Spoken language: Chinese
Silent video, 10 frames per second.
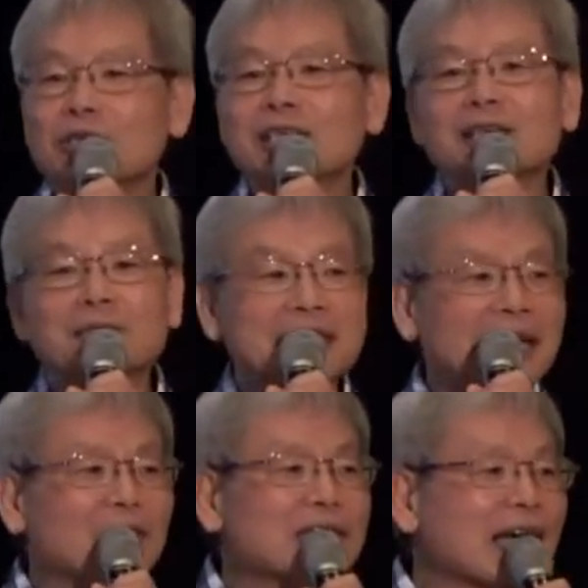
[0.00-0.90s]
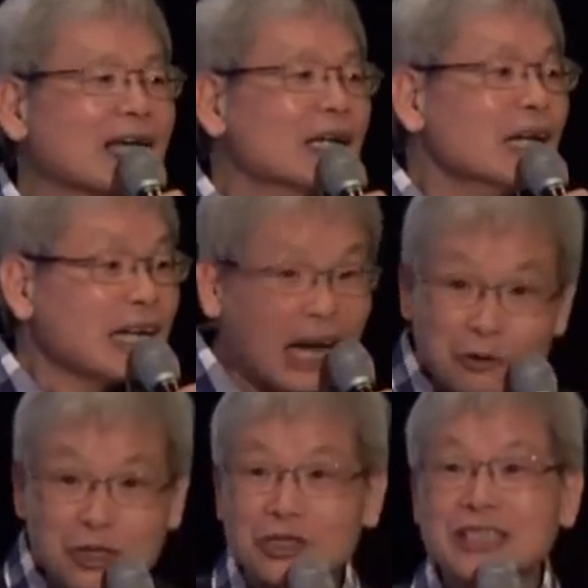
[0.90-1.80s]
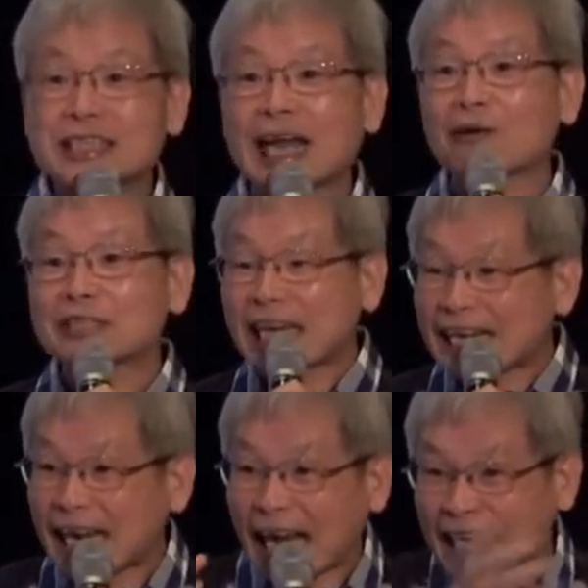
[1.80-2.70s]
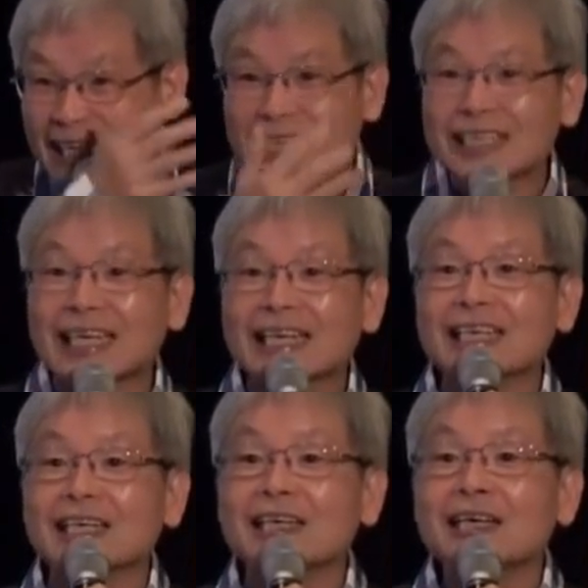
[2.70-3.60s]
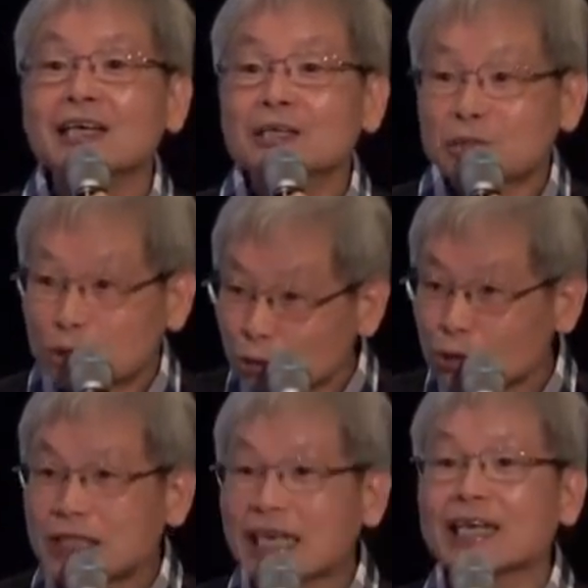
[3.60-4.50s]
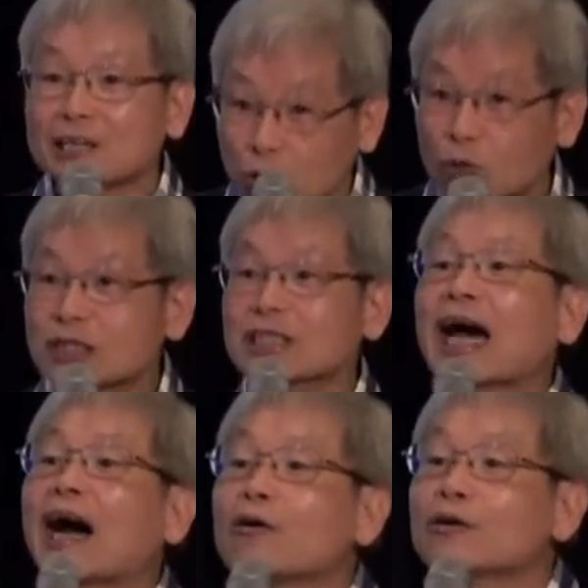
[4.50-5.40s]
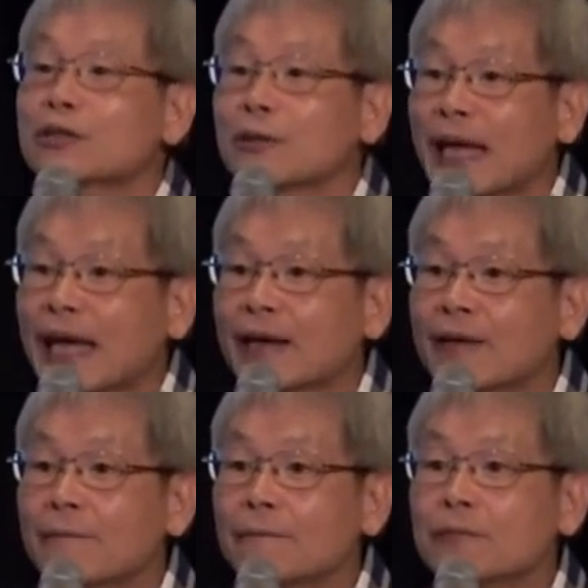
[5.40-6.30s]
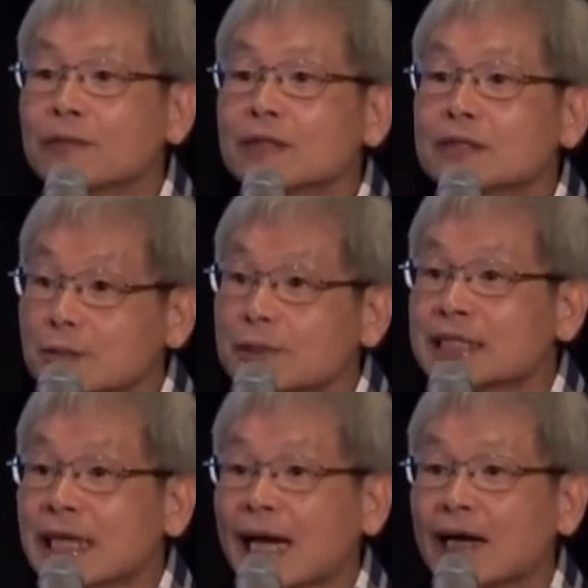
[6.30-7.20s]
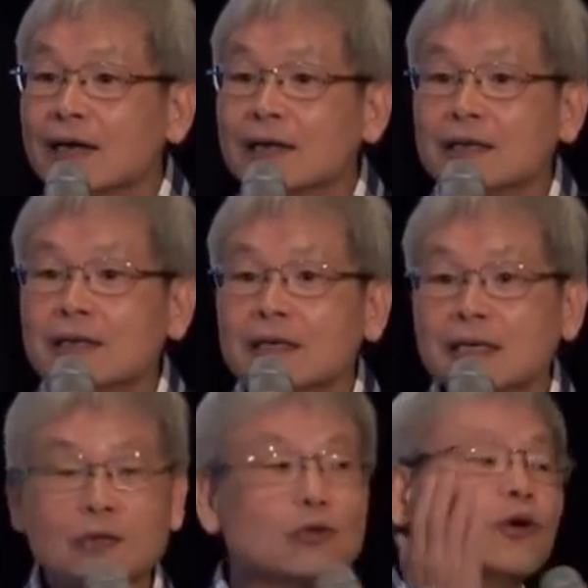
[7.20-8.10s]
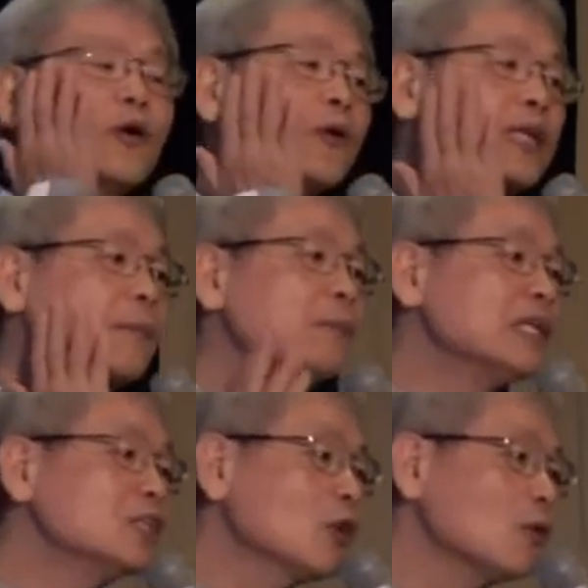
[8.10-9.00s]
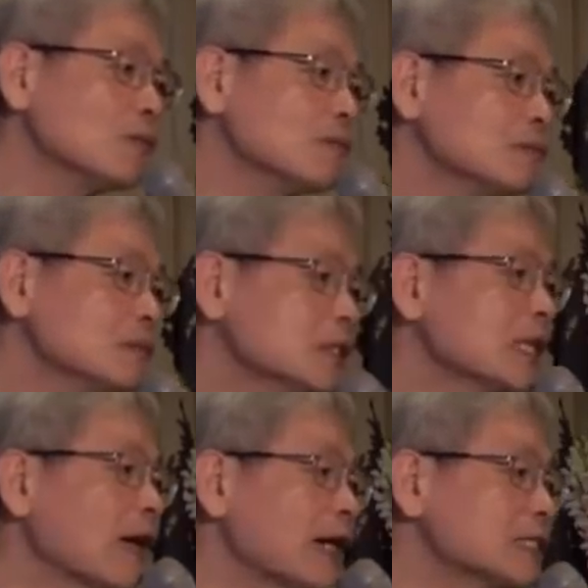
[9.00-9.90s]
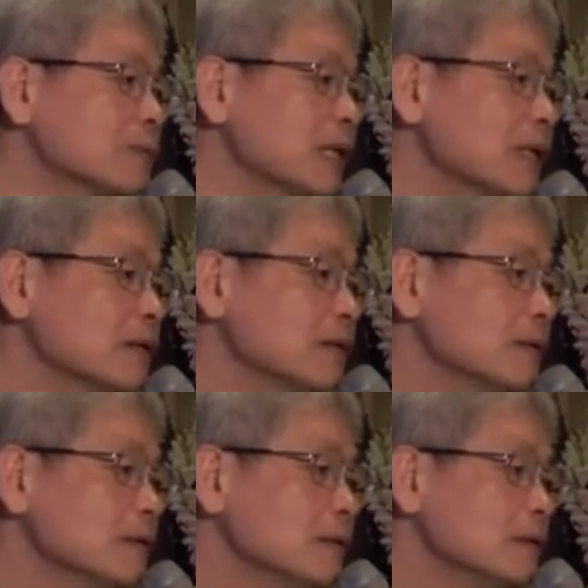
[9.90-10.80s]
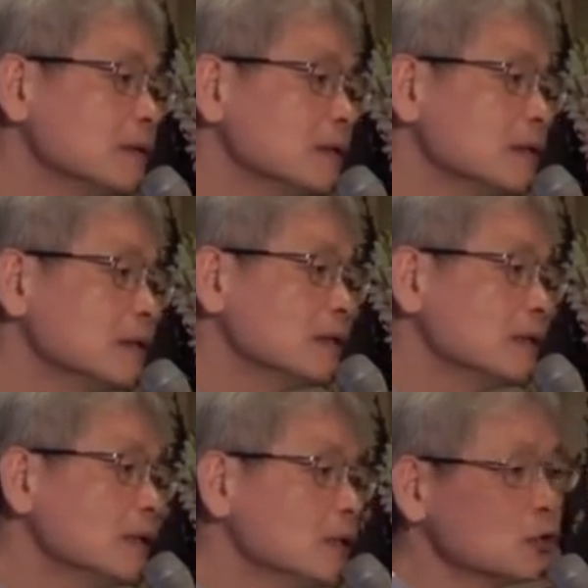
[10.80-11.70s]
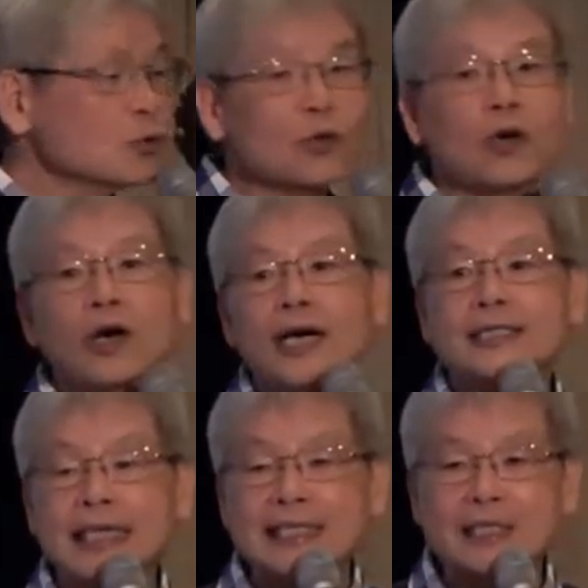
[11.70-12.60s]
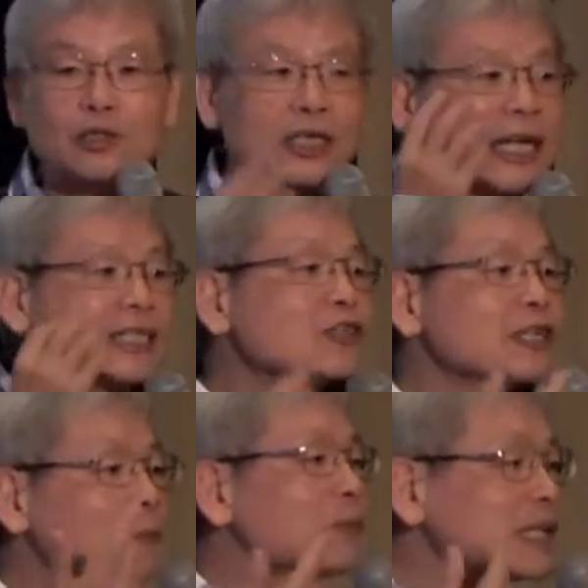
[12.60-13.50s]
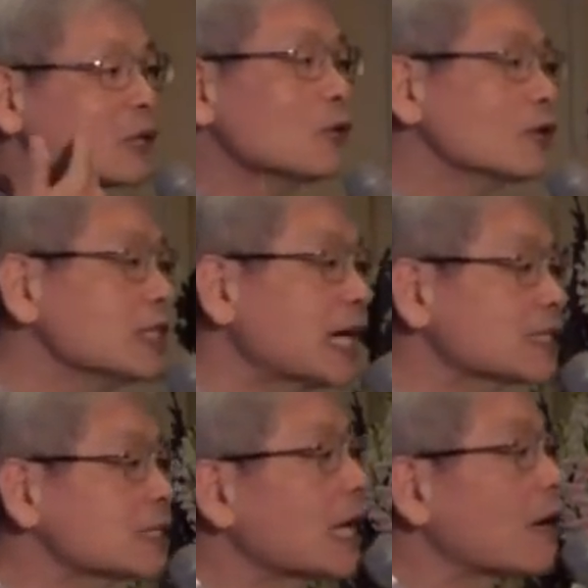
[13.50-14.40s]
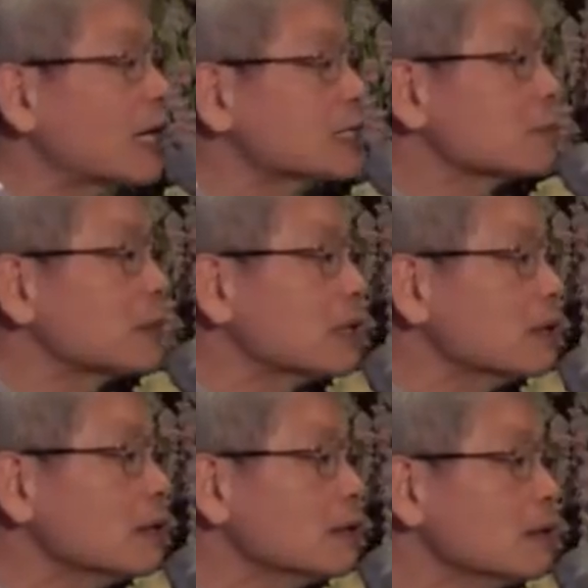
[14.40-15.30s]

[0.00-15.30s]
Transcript: 所以你们脑袋老就是老，在哪一个年龄出现的都是老，对不对？是不是这样？那如果我脸皮皱，是老还是病？如果二三十岁他就脸皮跟我一样，是老还是病？